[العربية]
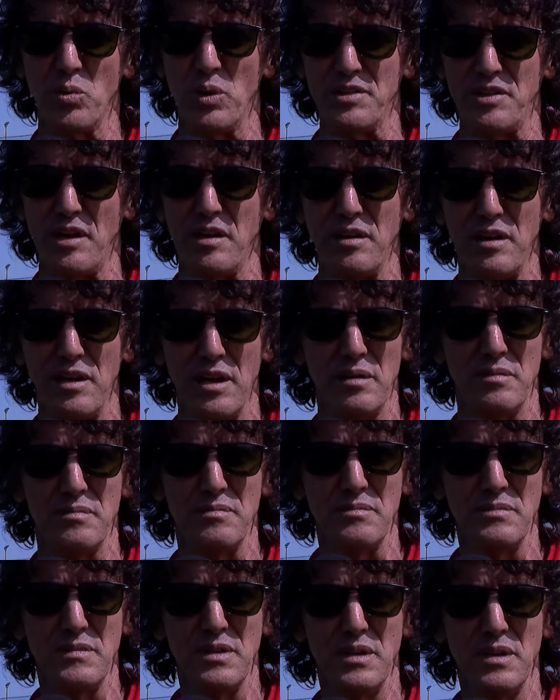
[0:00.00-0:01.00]
الوطنيه
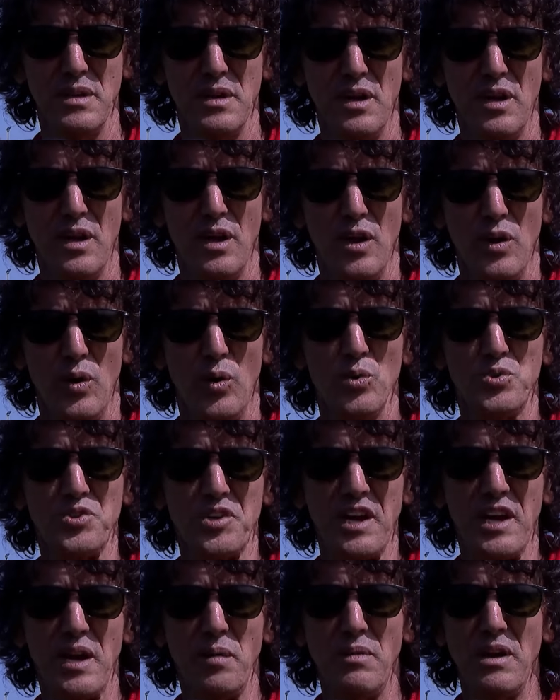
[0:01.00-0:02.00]

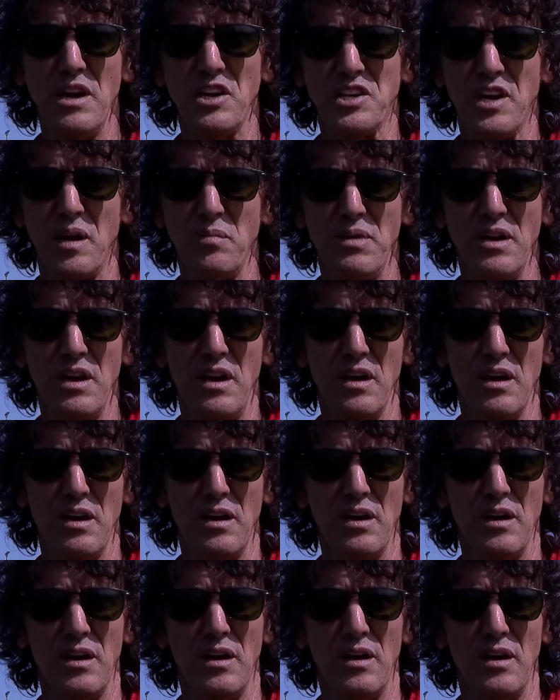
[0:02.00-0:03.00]
وتكريما لجميع
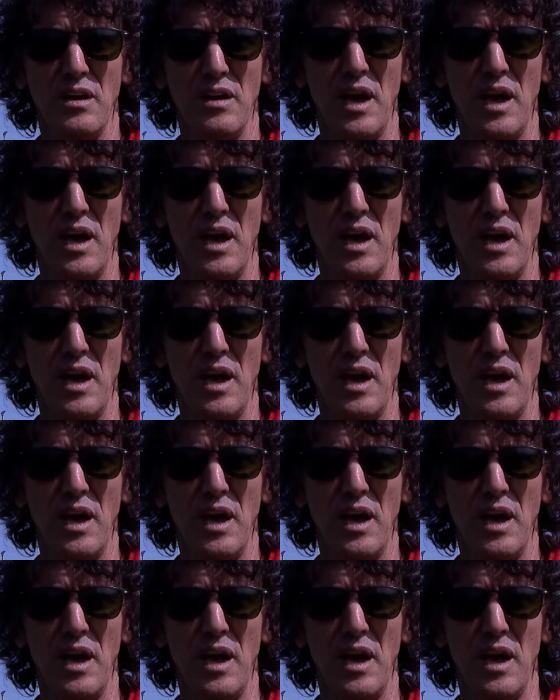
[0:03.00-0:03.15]
آه،